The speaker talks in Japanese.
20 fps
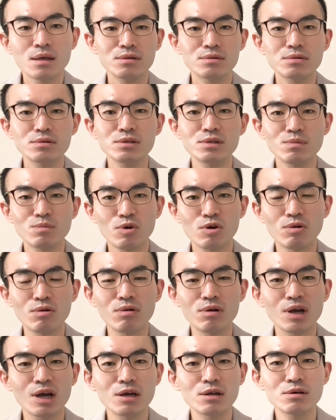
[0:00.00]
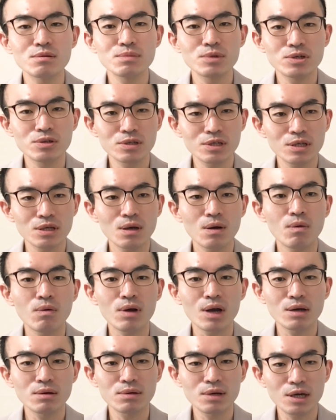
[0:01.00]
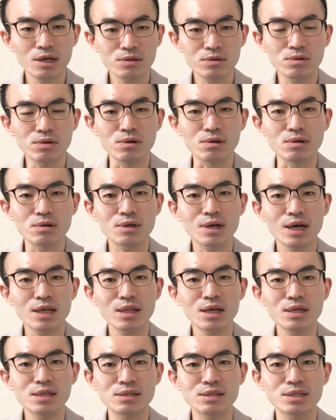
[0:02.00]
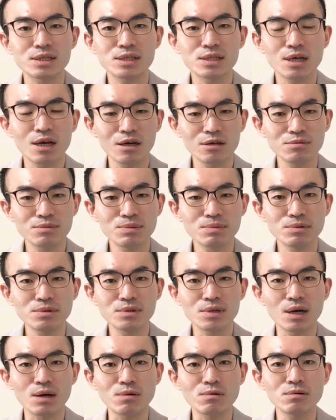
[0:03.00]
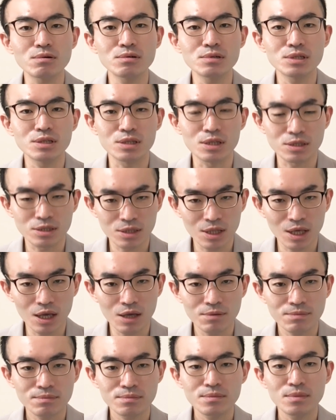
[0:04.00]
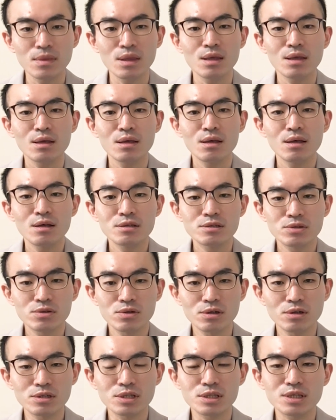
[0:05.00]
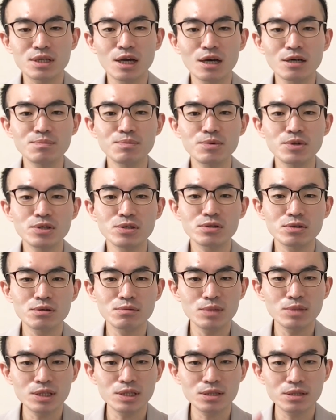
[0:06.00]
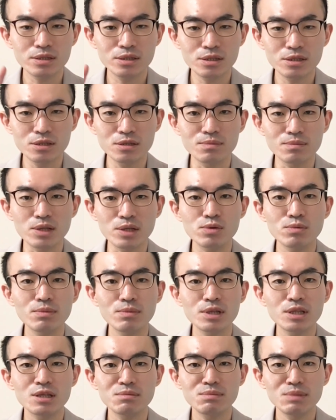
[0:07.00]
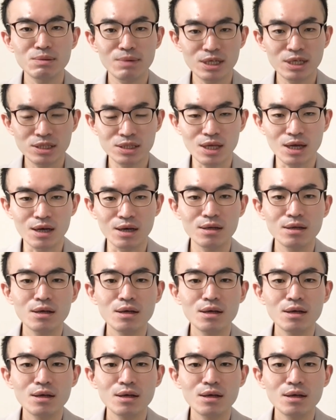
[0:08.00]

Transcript: というのも、他の病院、他の科とかなり違う部分が多いんですね。その違うポイント3つまとめてみました。